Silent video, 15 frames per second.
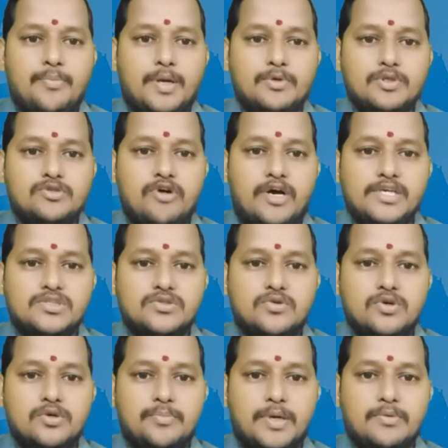ప్రభుత్వ
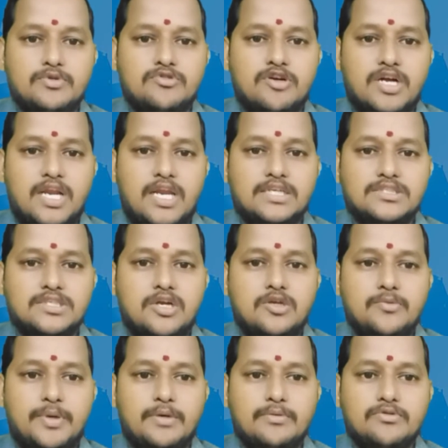హైస్కూలు ప్రభుత్వ
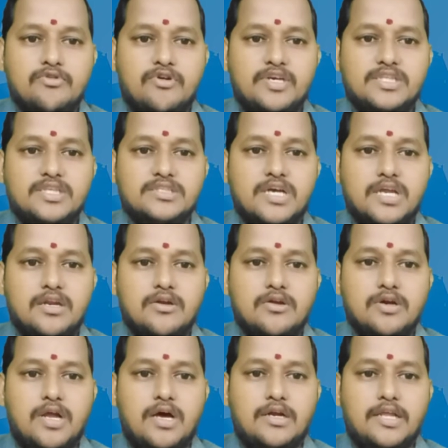కళాశాలలు ప్రభుత్వ
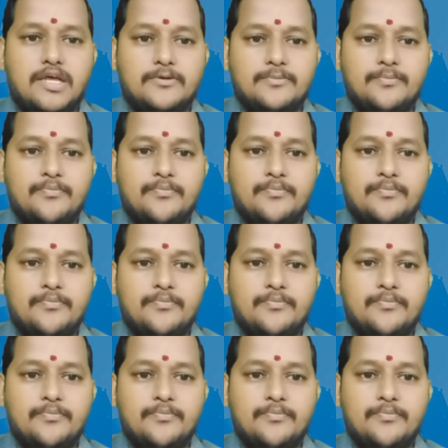వైద్యశాలల్లో నాటారు